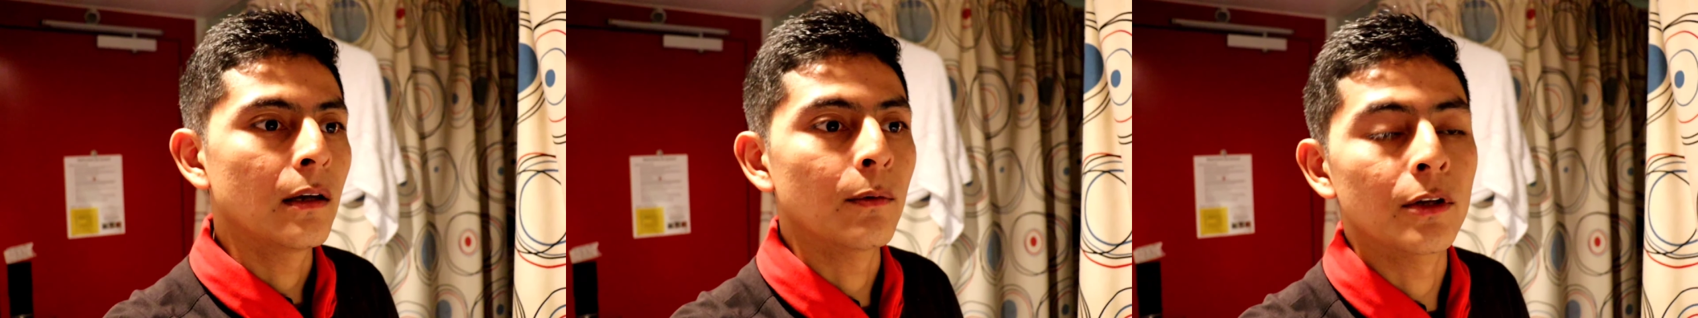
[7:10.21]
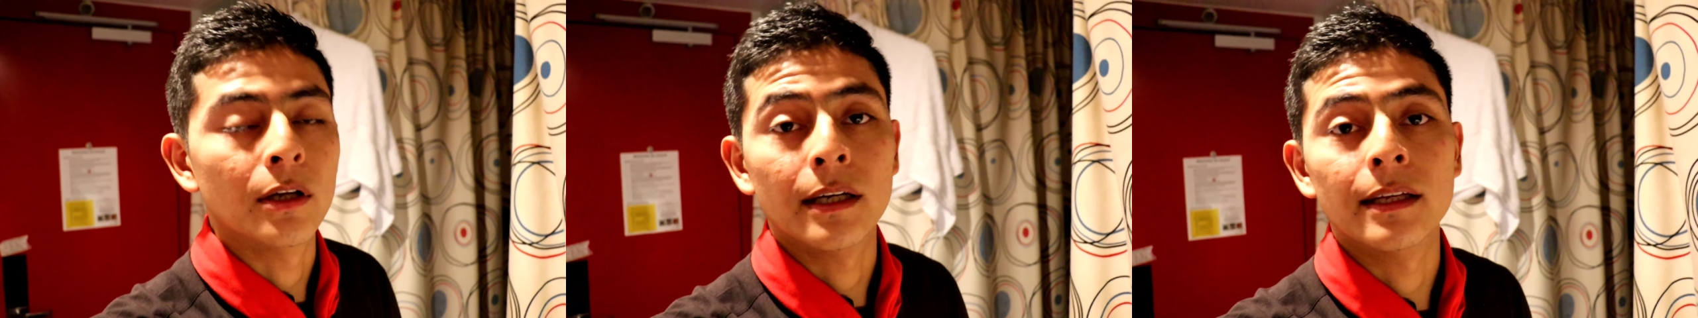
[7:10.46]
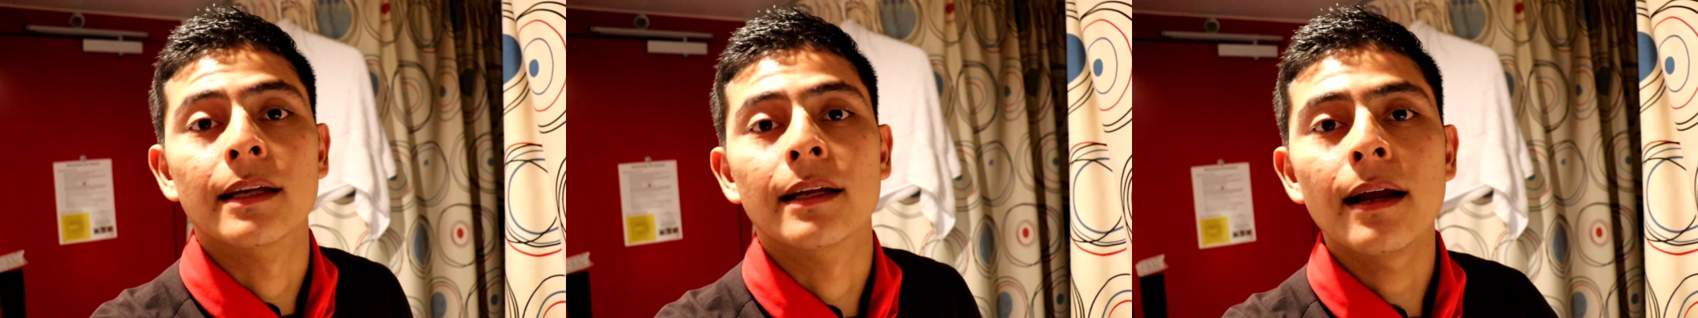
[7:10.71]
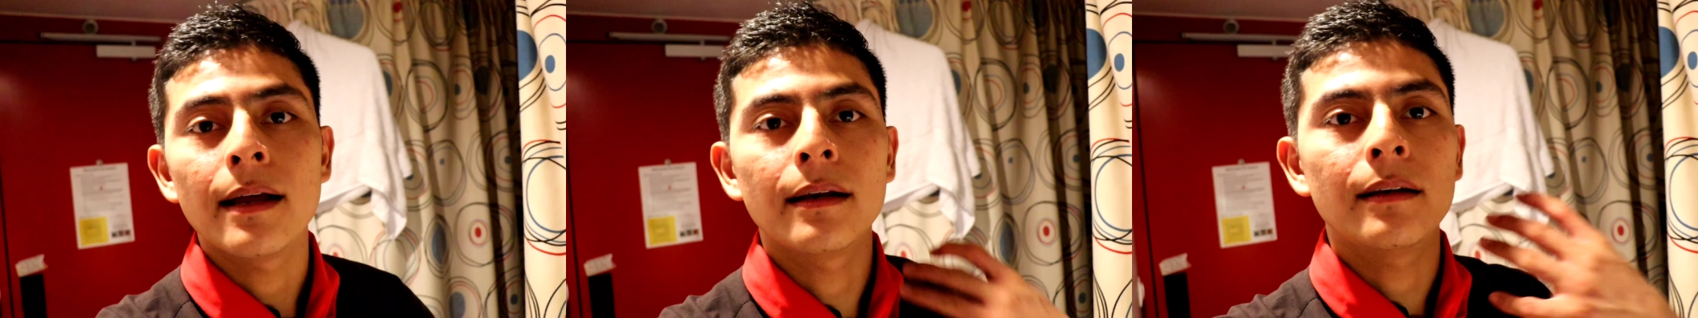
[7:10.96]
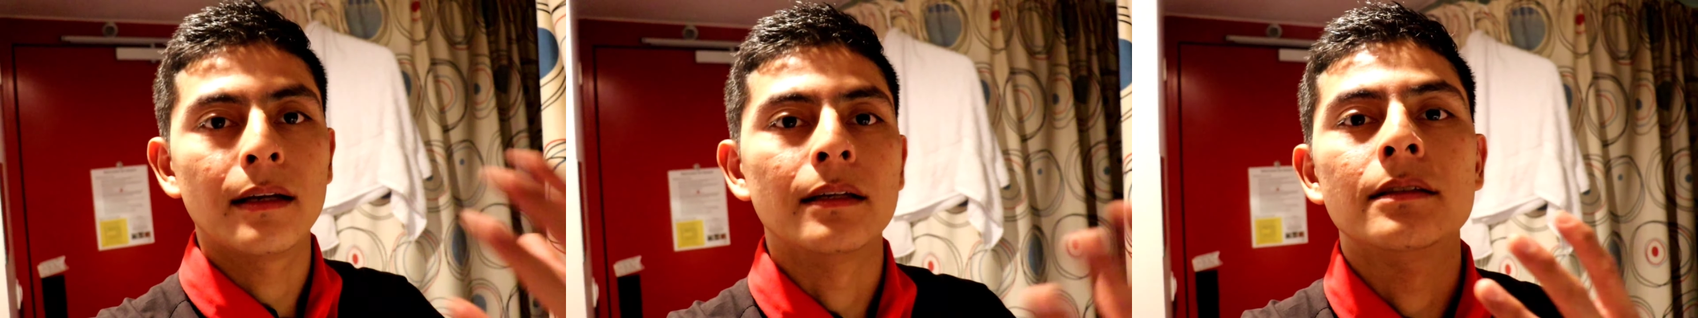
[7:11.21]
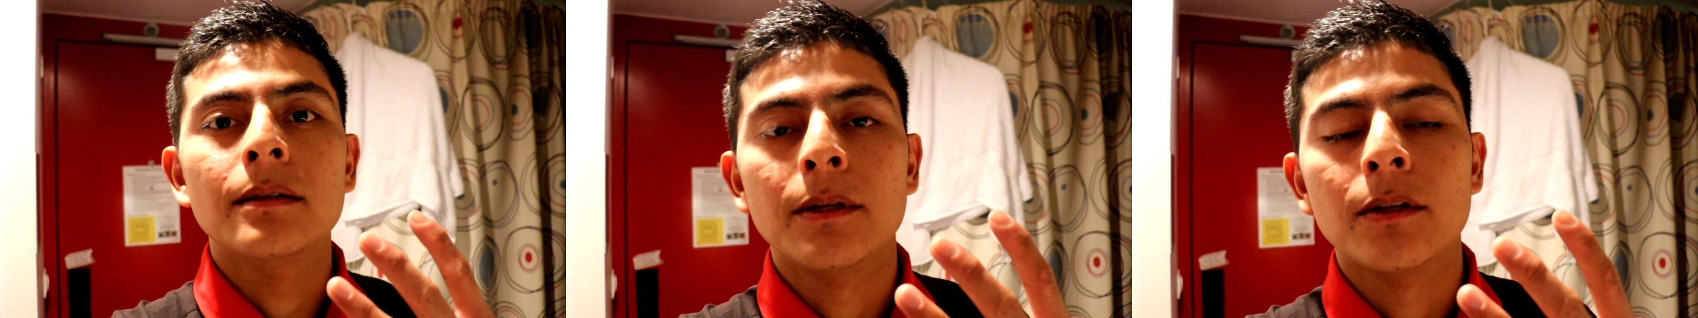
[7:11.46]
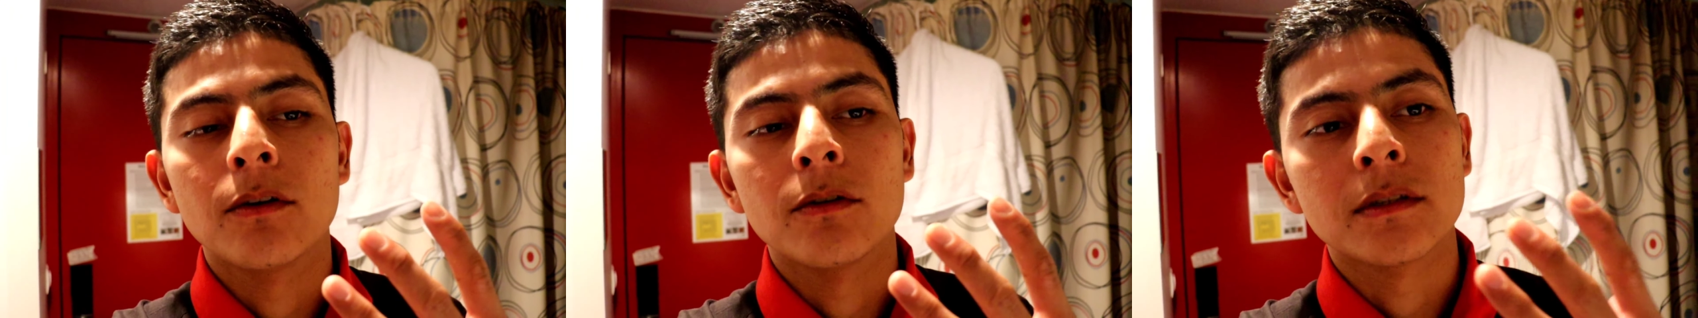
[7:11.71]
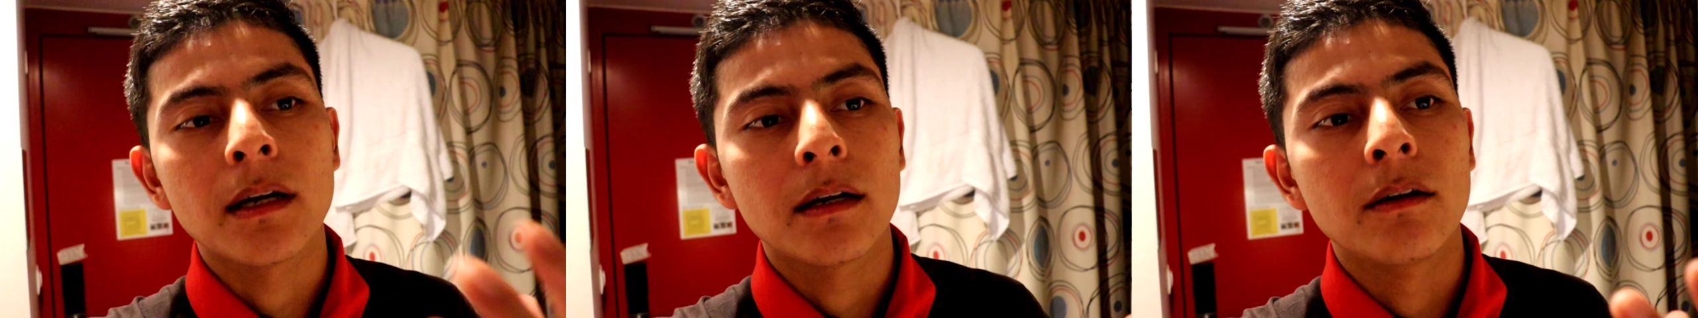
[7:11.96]
Y bueno, en general este video
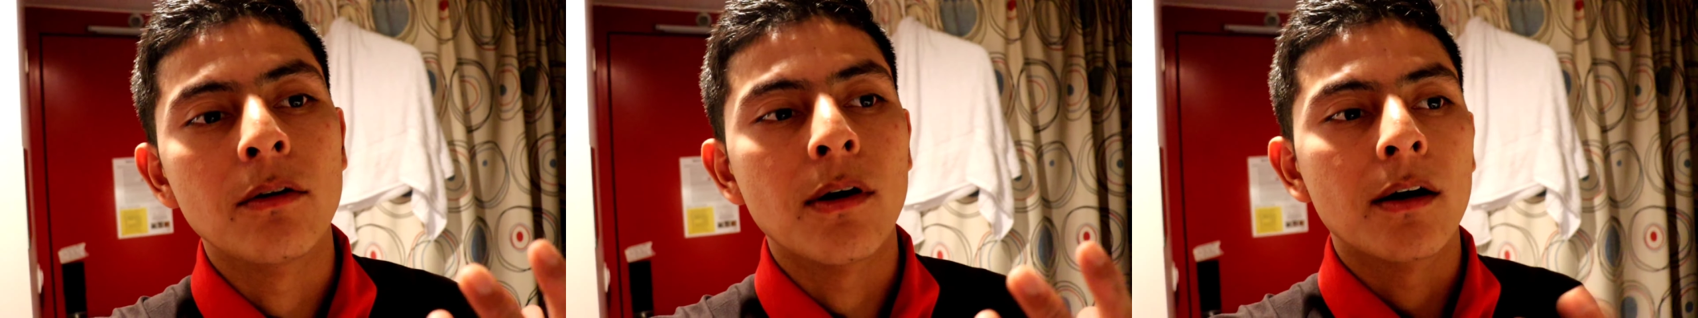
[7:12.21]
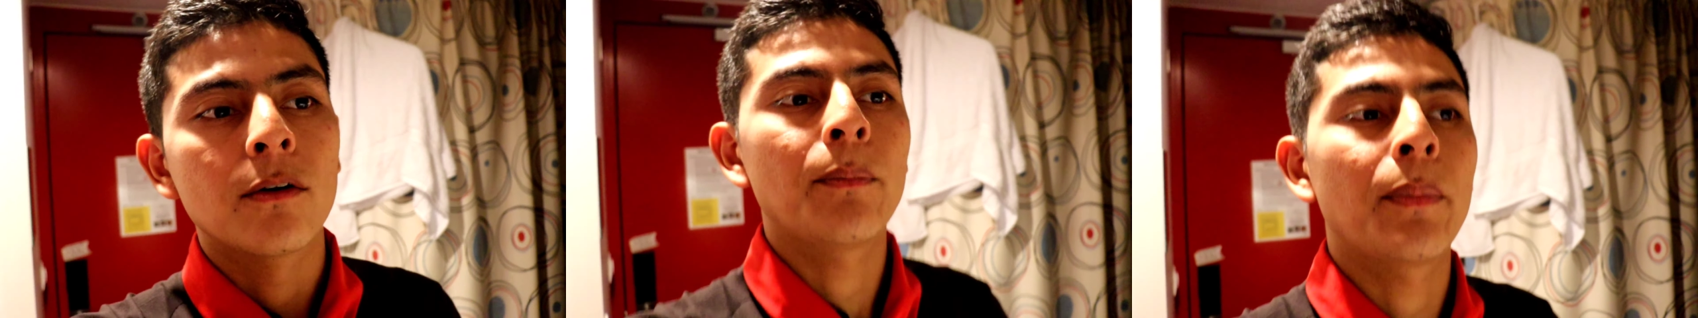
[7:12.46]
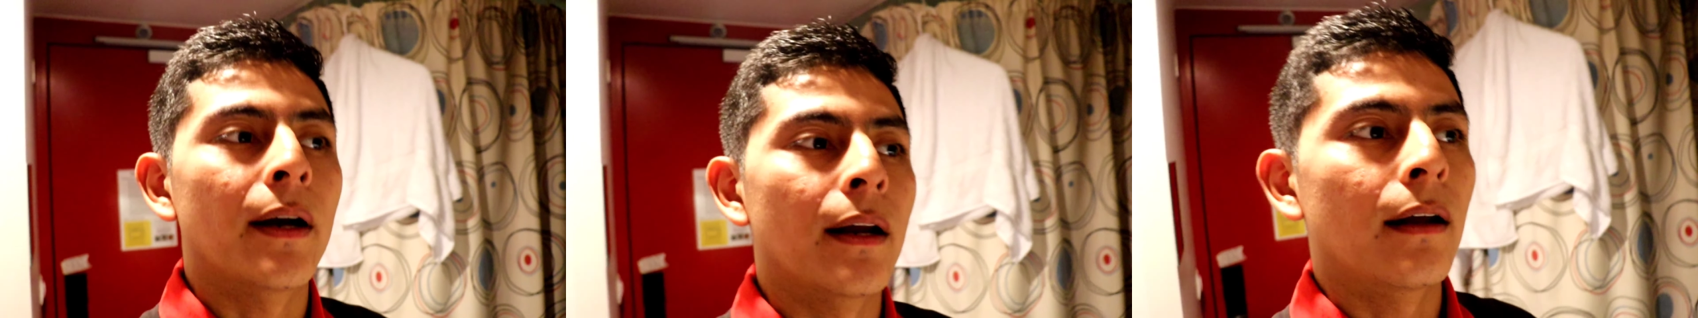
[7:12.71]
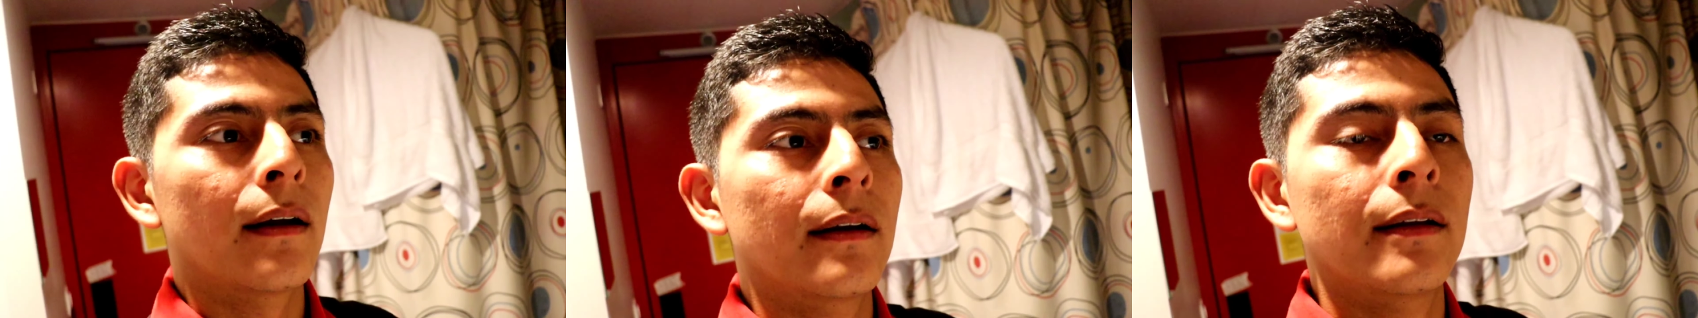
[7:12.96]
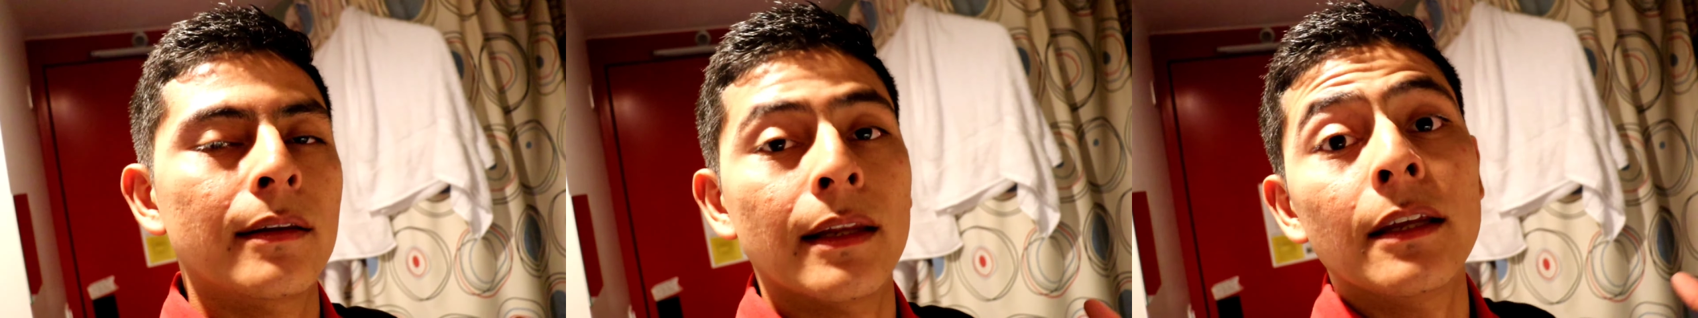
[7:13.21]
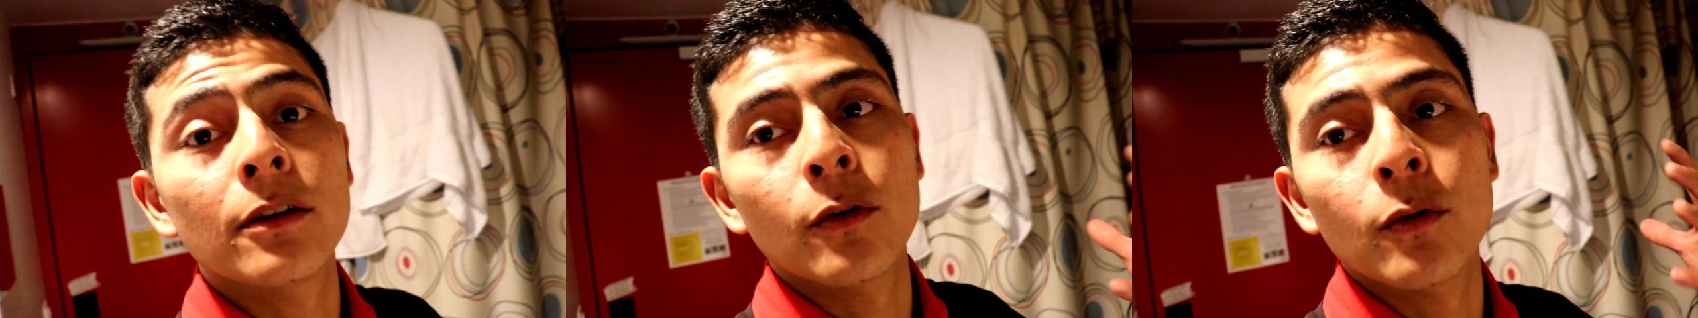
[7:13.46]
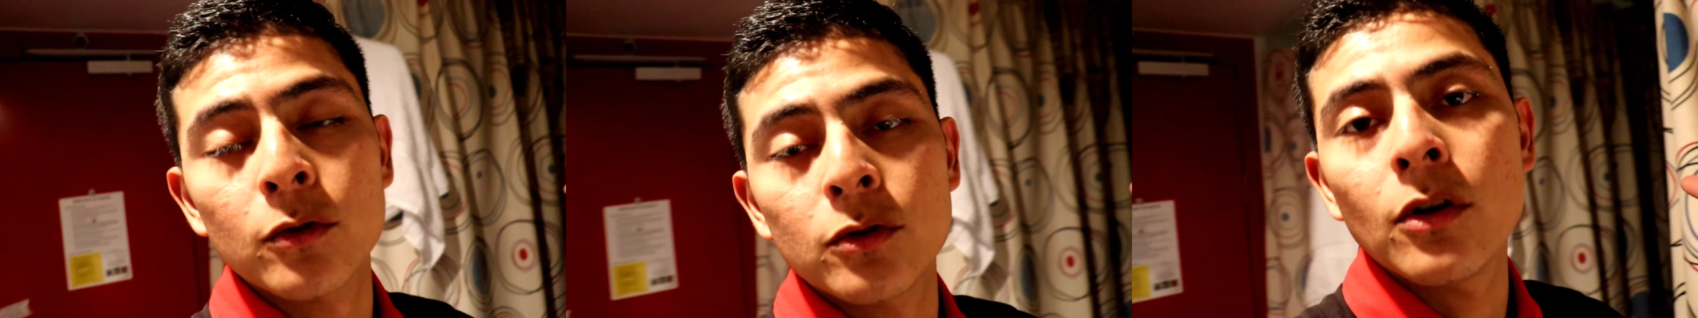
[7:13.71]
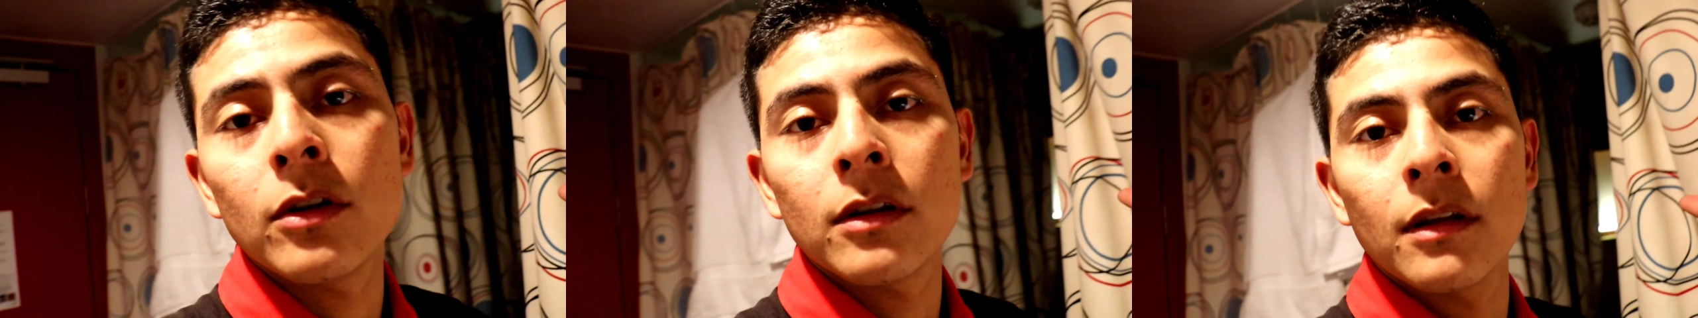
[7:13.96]
lo, hago para de
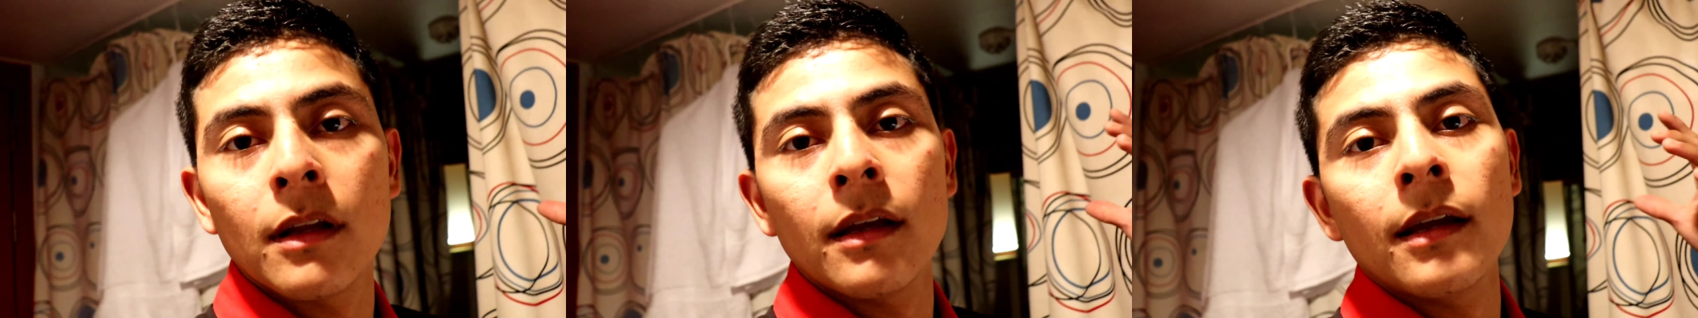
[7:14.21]
introducción,